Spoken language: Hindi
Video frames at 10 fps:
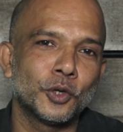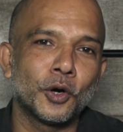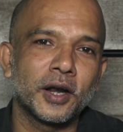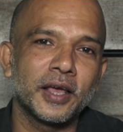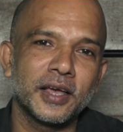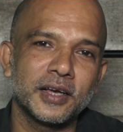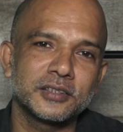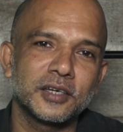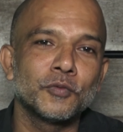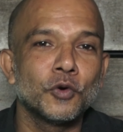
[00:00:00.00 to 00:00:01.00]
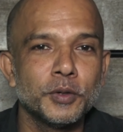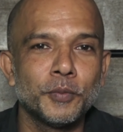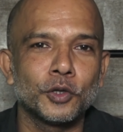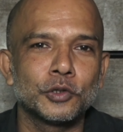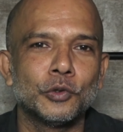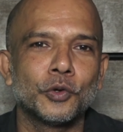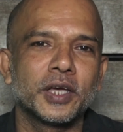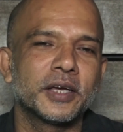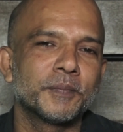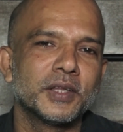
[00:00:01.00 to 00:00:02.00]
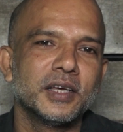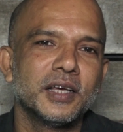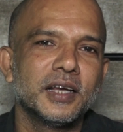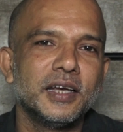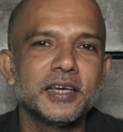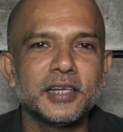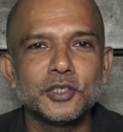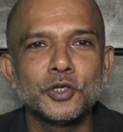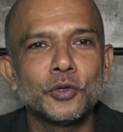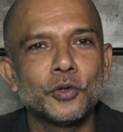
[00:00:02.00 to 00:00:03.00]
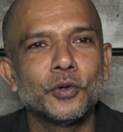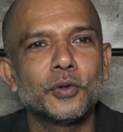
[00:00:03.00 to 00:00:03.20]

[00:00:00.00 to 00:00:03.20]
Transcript: दौड़ रहे हैं आजकल वो भी बहुत लोग हैं लेकिन किसी को